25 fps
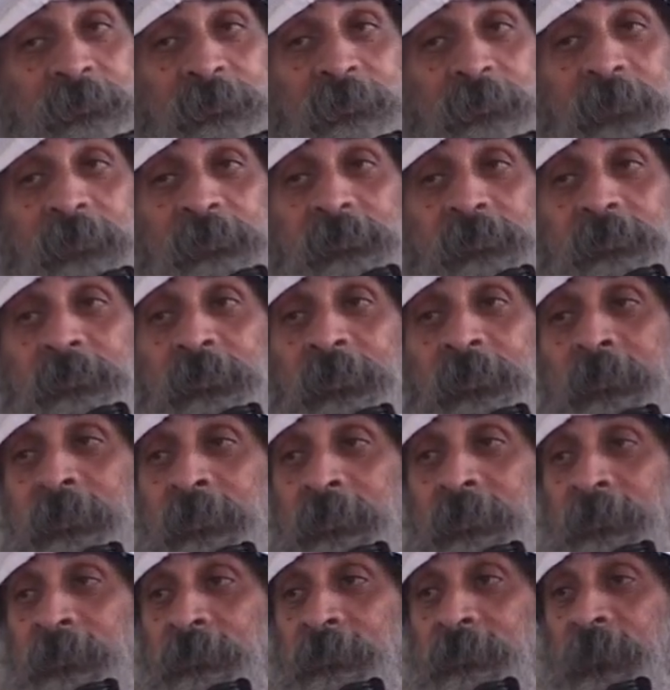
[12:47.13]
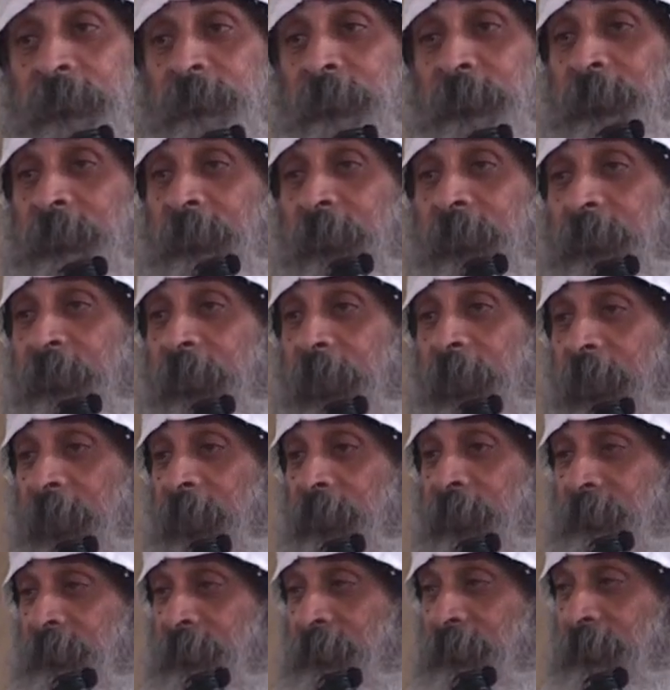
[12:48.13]
قد صار ضامنا
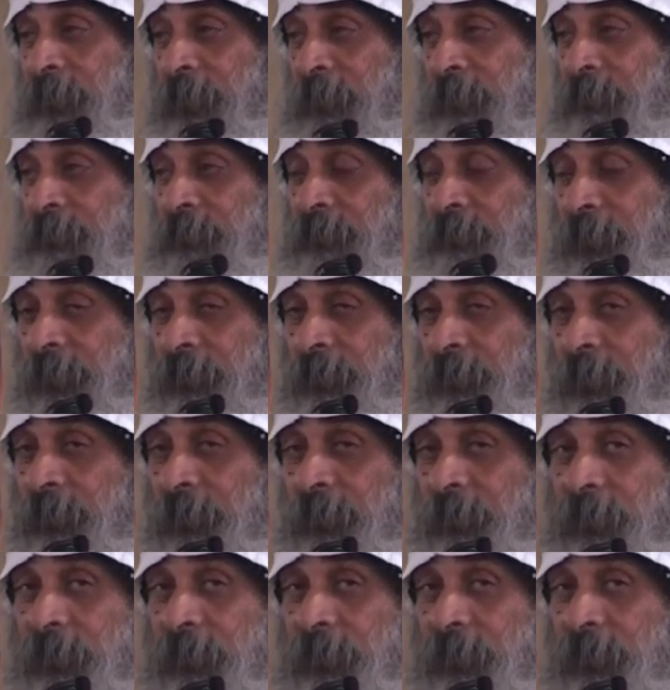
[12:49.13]
لعهد افضل